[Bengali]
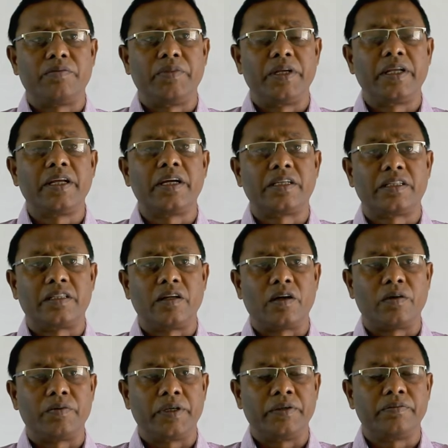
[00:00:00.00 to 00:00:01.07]
বেরিয়ে আসতে
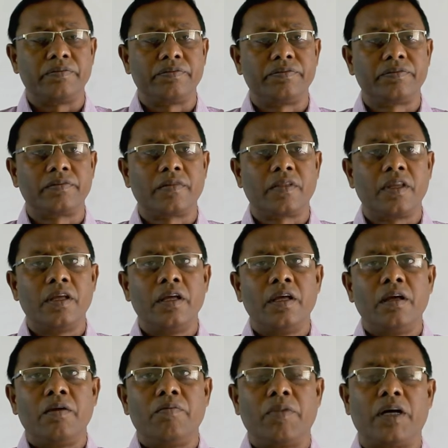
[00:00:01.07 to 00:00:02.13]
হবে
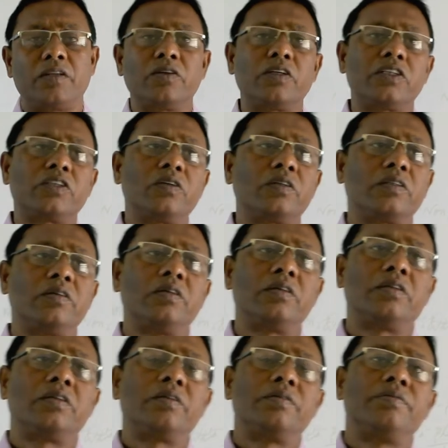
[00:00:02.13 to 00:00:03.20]
মাদকাসক্তর
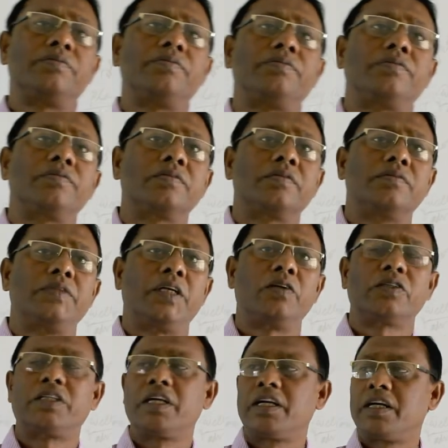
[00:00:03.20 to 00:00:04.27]
প্রিয়
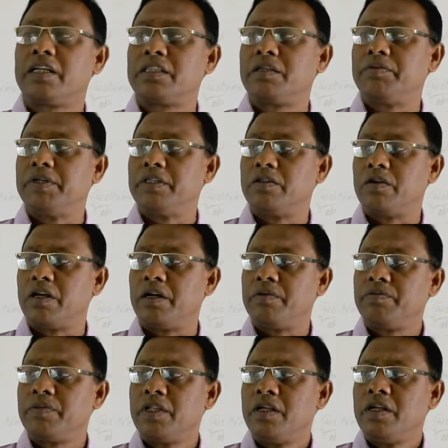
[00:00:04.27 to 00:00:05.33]
শিক্ষার্থীবৃন্দরা
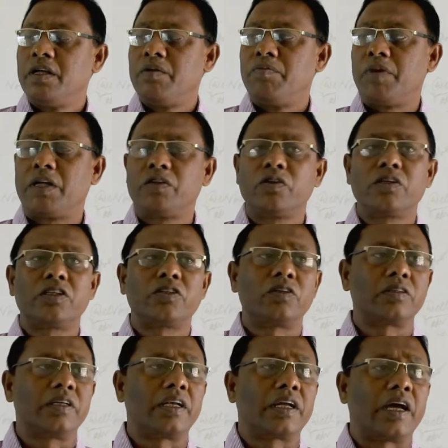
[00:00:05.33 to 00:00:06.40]

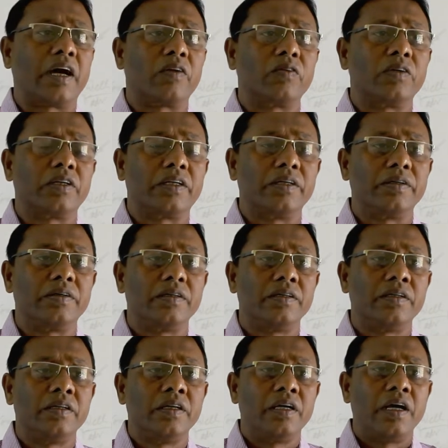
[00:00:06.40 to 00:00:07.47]
মাদকাসক্তির কারণ
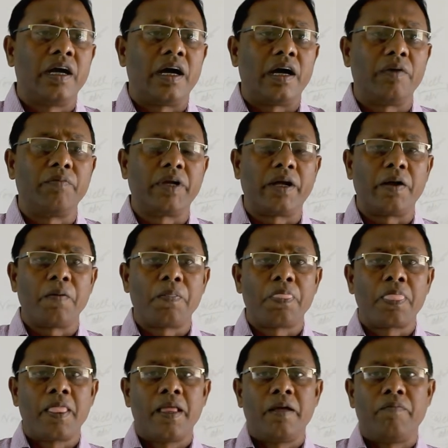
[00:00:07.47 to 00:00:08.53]
আমরা
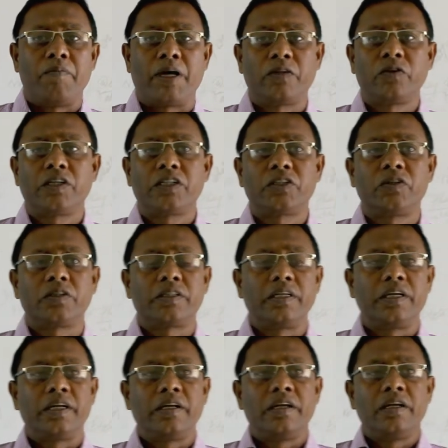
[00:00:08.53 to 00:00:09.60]
মাদকাসক্তি
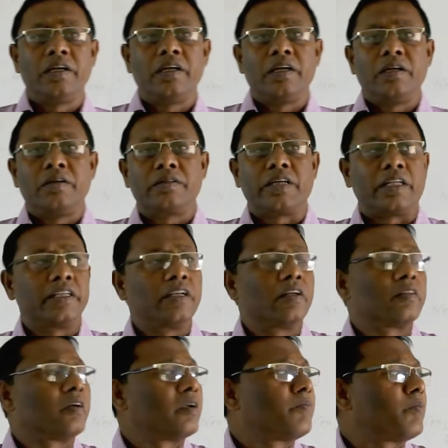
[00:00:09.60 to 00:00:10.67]

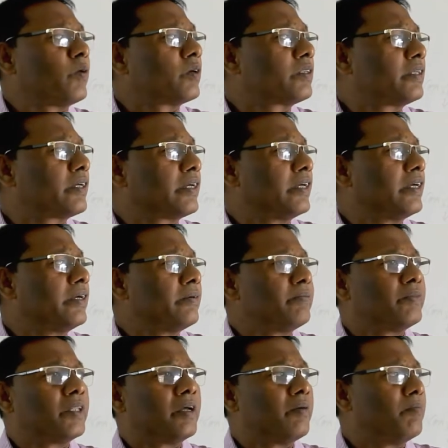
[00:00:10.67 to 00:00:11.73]
স্বাধীনতার পর থেকে
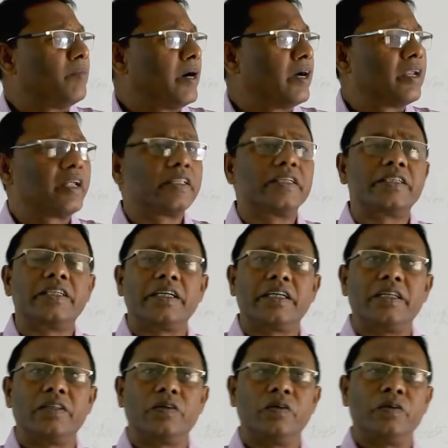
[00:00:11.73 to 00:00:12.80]
বাংলাদেশে
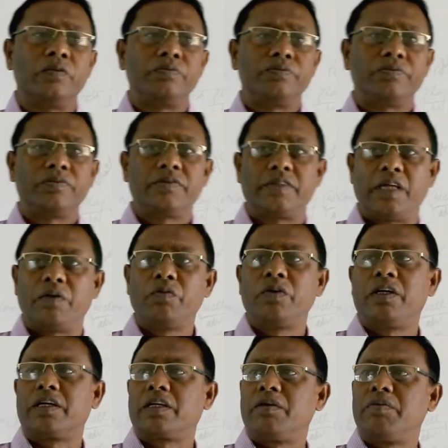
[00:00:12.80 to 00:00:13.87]
কিন্তু তেমন
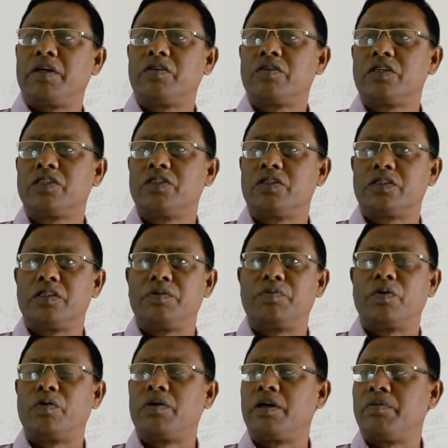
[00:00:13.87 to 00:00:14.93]
একটা মাদকাসক্তির
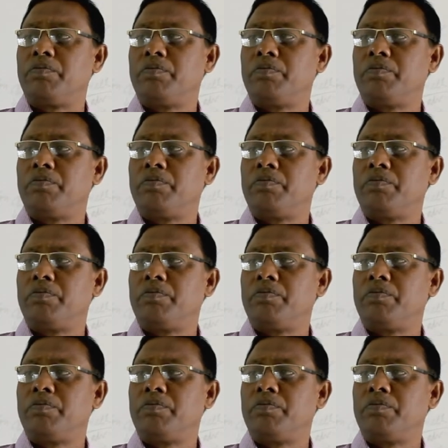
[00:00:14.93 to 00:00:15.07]
প্রভাব